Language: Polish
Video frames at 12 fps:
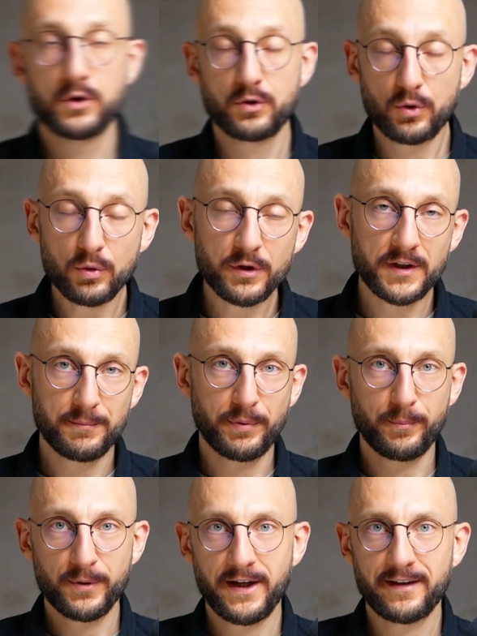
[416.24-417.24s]
Drugi
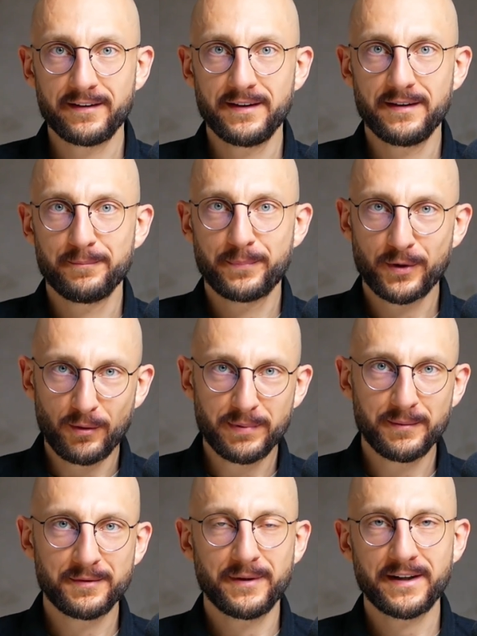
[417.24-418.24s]
popularny
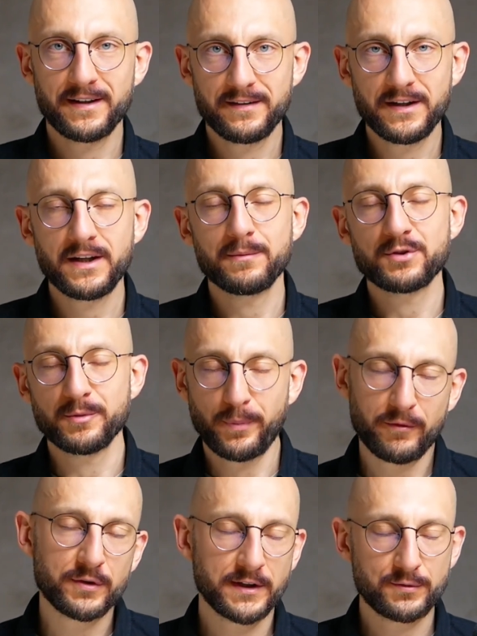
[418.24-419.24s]
problem z marketingiem, czy
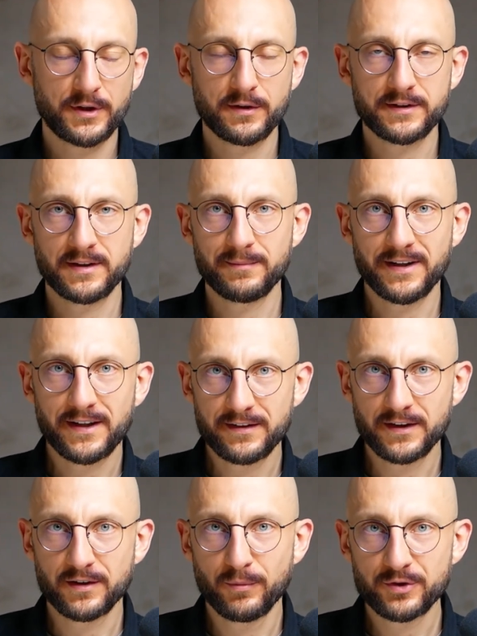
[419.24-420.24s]
powód, dla którego ten
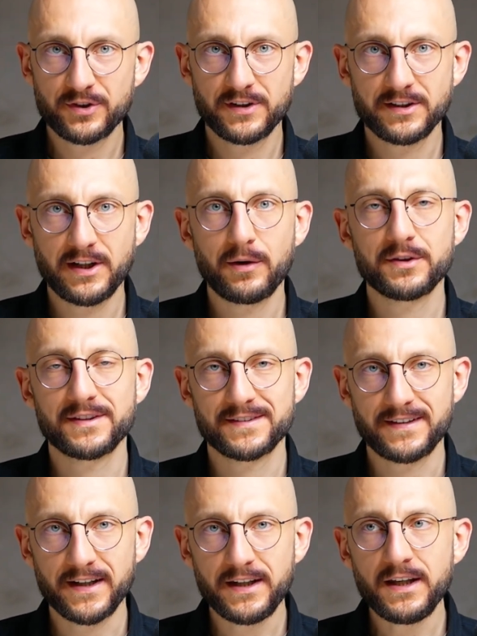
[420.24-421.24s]
marketing może nie działać,
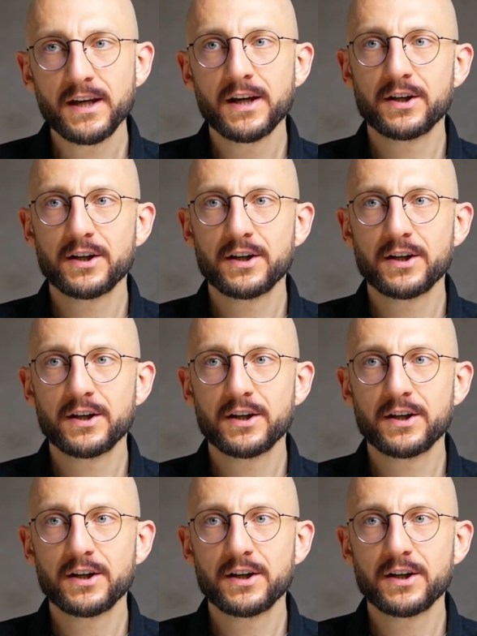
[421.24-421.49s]
jest taki,